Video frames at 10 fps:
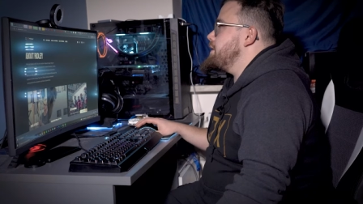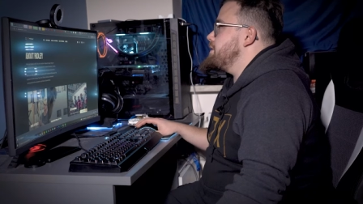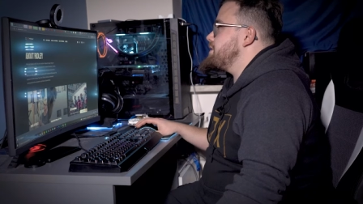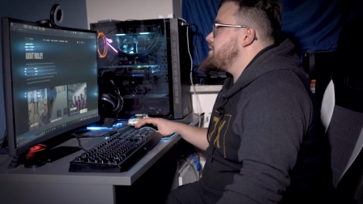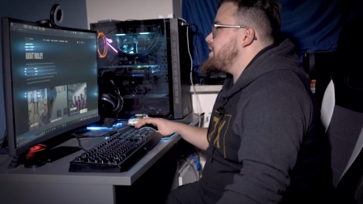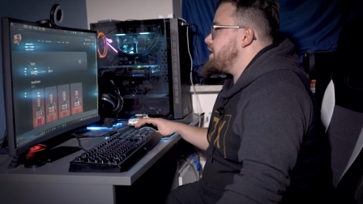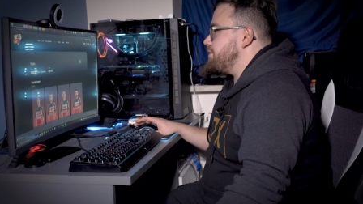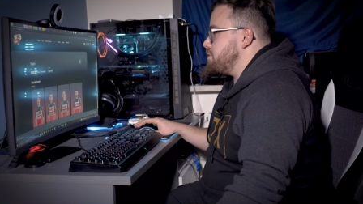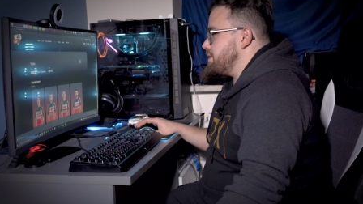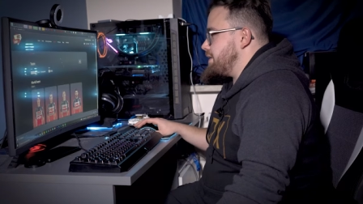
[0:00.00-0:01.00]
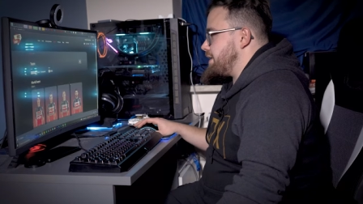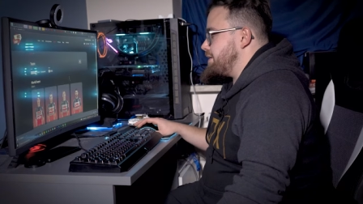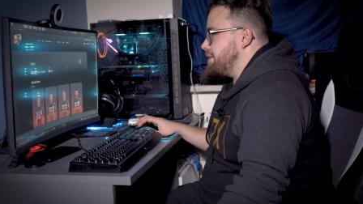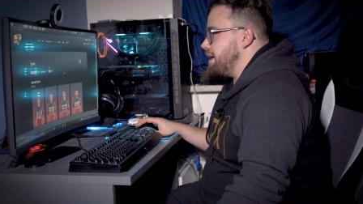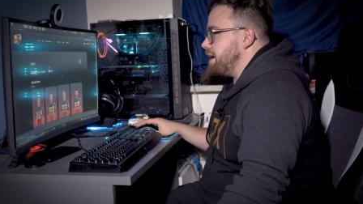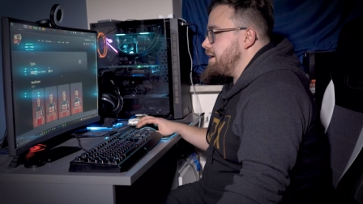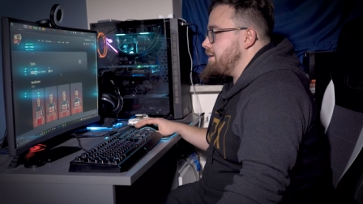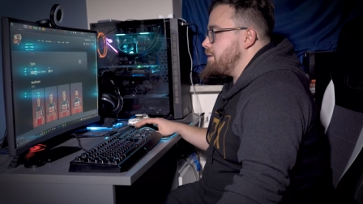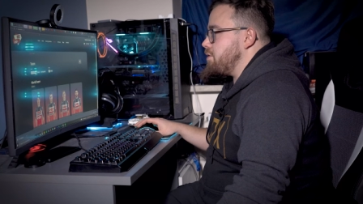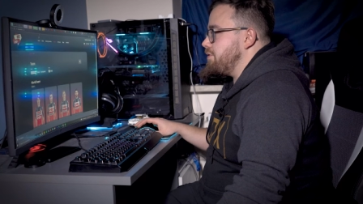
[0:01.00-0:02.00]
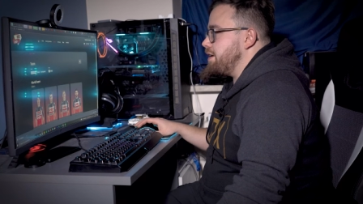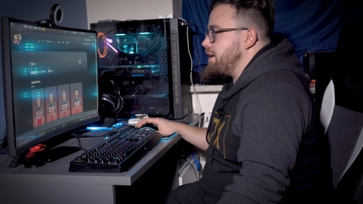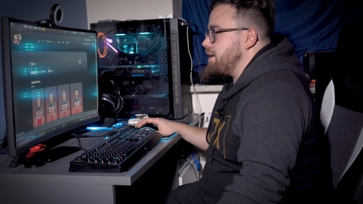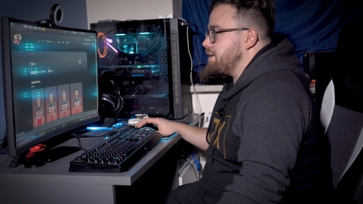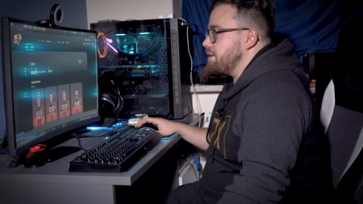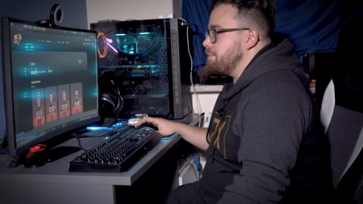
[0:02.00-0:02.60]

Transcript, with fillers: E, z ciekawostek na rowerach